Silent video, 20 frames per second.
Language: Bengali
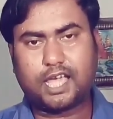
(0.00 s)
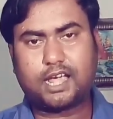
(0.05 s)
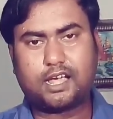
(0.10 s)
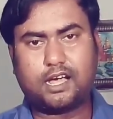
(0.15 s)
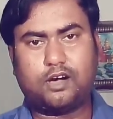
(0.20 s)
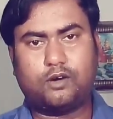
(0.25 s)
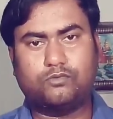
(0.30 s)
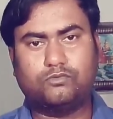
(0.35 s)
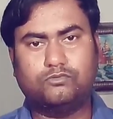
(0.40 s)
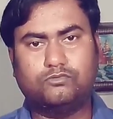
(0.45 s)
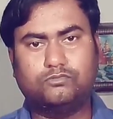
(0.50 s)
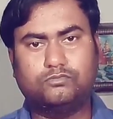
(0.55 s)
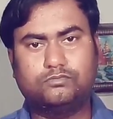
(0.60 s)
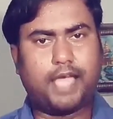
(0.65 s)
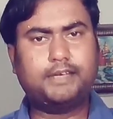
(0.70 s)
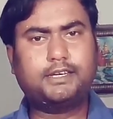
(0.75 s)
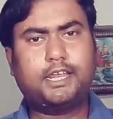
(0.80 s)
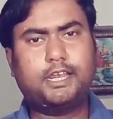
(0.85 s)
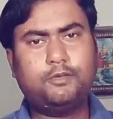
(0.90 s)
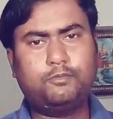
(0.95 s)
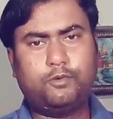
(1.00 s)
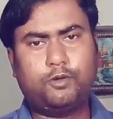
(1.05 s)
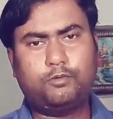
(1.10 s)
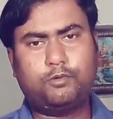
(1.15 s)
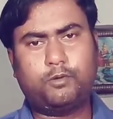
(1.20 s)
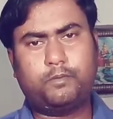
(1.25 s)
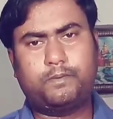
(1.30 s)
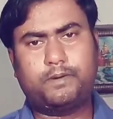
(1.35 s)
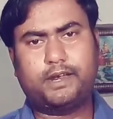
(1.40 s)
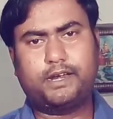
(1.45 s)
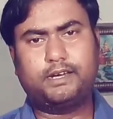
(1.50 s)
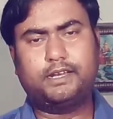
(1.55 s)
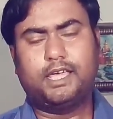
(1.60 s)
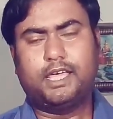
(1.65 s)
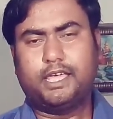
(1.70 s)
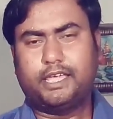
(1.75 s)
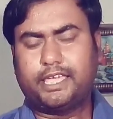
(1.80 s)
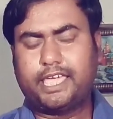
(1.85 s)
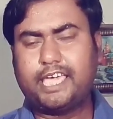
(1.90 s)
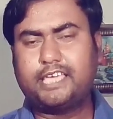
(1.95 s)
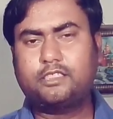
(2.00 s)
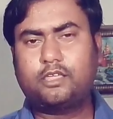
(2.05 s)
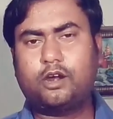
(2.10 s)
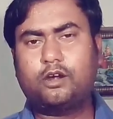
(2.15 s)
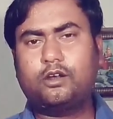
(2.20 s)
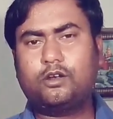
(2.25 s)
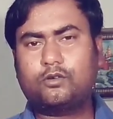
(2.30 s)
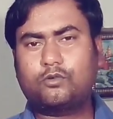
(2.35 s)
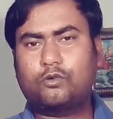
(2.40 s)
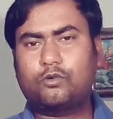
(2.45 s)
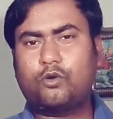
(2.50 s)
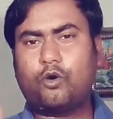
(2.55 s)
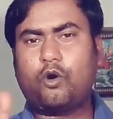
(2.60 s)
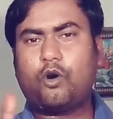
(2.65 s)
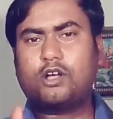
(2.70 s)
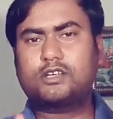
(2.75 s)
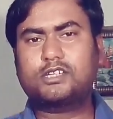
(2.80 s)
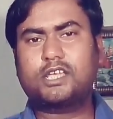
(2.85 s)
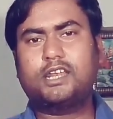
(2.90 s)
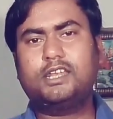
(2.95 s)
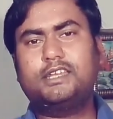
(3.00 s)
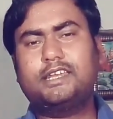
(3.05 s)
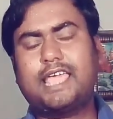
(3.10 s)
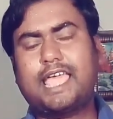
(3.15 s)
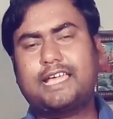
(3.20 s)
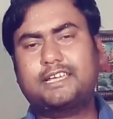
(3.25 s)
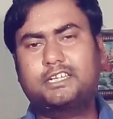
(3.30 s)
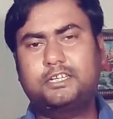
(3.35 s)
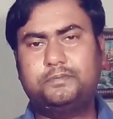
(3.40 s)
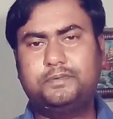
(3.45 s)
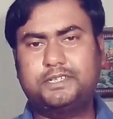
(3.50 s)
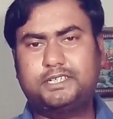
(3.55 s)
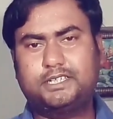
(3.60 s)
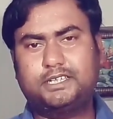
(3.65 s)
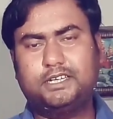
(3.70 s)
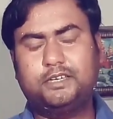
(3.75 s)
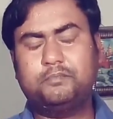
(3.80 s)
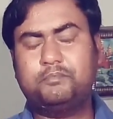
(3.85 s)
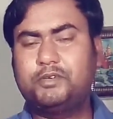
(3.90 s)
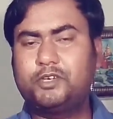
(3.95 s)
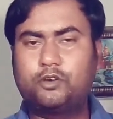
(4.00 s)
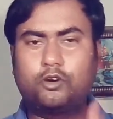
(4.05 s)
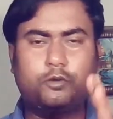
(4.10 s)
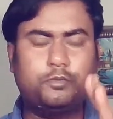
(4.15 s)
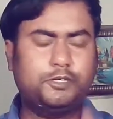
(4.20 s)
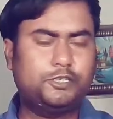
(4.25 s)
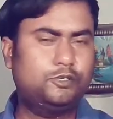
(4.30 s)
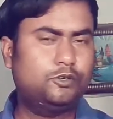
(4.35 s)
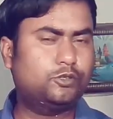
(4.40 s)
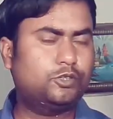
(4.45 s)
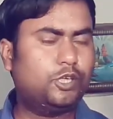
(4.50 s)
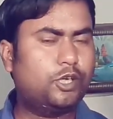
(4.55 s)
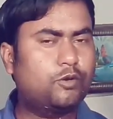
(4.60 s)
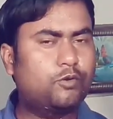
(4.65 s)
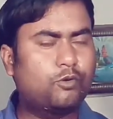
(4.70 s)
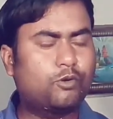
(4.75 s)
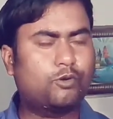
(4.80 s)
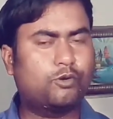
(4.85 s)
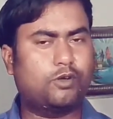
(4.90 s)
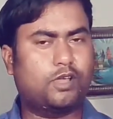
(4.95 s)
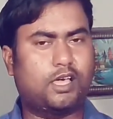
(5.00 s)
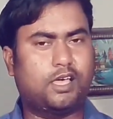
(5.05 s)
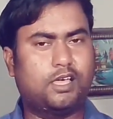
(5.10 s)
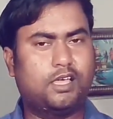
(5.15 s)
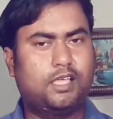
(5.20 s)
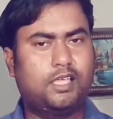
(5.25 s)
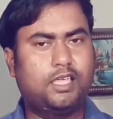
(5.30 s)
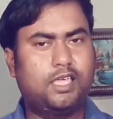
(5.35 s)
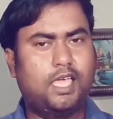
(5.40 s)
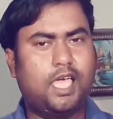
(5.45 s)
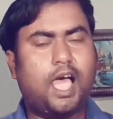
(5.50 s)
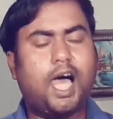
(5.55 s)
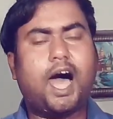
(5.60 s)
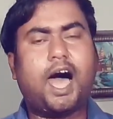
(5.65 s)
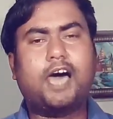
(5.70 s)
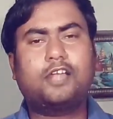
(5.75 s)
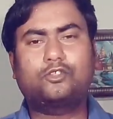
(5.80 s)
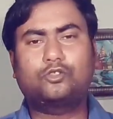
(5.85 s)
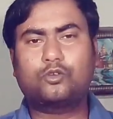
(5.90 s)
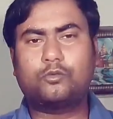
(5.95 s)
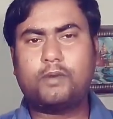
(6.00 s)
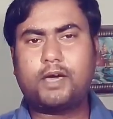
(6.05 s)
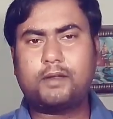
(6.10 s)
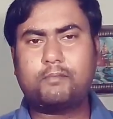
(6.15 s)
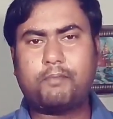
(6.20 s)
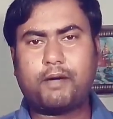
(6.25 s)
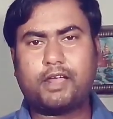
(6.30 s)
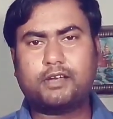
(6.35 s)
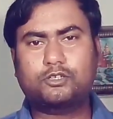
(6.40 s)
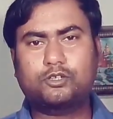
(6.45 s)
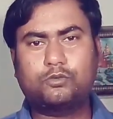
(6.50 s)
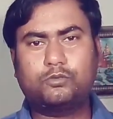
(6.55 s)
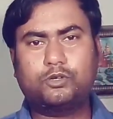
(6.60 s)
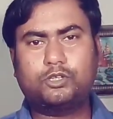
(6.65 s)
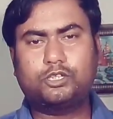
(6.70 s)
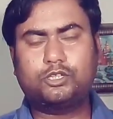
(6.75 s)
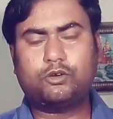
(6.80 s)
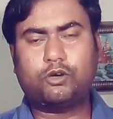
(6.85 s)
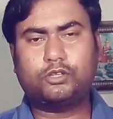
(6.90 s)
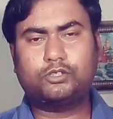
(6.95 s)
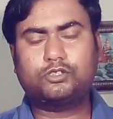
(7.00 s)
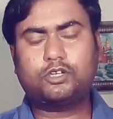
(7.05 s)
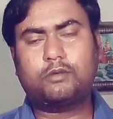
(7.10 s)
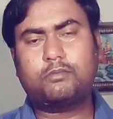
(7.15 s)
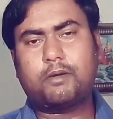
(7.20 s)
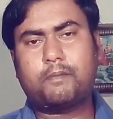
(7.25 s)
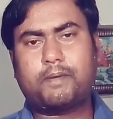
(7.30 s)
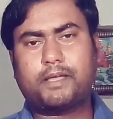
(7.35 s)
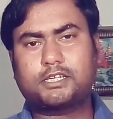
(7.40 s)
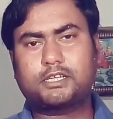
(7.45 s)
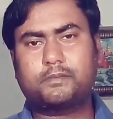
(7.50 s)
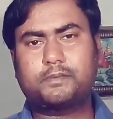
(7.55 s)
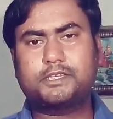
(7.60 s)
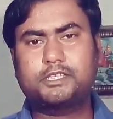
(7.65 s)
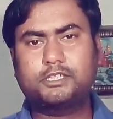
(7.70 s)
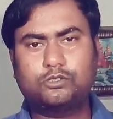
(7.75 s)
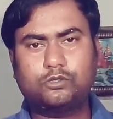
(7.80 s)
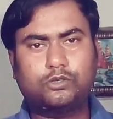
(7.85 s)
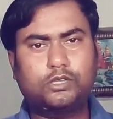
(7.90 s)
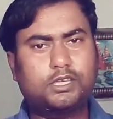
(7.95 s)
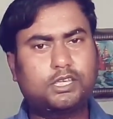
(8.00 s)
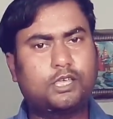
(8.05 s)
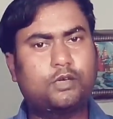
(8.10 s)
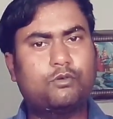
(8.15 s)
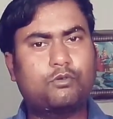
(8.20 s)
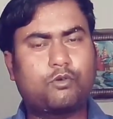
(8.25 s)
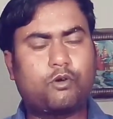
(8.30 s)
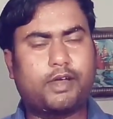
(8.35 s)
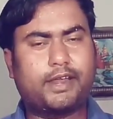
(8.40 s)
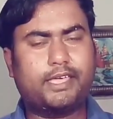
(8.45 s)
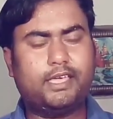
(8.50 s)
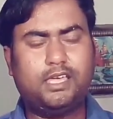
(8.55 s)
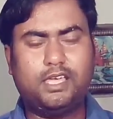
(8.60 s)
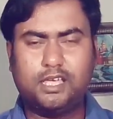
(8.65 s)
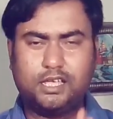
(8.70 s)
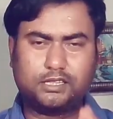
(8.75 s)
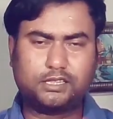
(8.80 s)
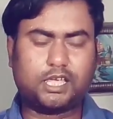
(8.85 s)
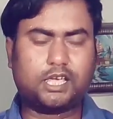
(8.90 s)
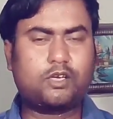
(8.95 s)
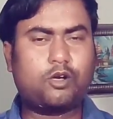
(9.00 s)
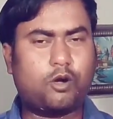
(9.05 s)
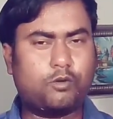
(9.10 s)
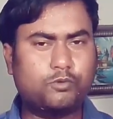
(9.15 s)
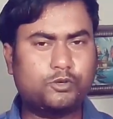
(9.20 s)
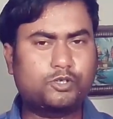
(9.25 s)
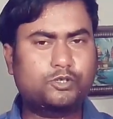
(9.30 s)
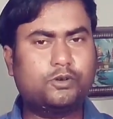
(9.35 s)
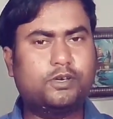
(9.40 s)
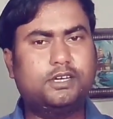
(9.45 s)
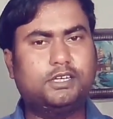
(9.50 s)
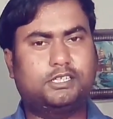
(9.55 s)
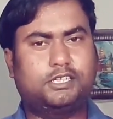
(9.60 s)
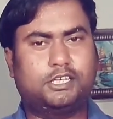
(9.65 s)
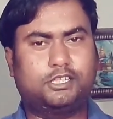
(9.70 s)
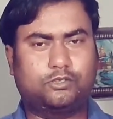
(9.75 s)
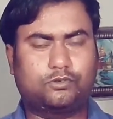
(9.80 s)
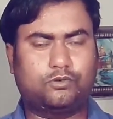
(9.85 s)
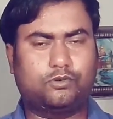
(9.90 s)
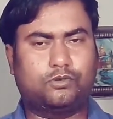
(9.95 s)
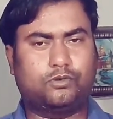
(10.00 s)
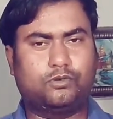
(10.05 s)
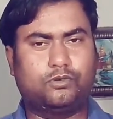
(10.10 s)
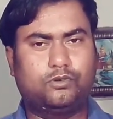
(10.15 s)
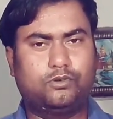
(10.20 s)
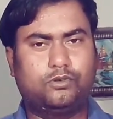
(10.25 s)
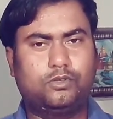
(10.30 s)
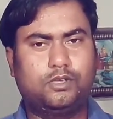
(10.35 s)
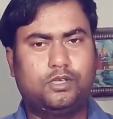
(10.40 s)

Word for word: দেখাও ফাইনালি বলবো ফ্রেন্ড এই ধরনের কোনো অশালীন অ্যাক্টিভিটি ভিগো ভিডিওতে করো না আর তোমার পার্শ্ববর্তী অঞ্চল বা পাশাপাশি যদি কেউ করে তাকে অবশ্যই নিষেধ করো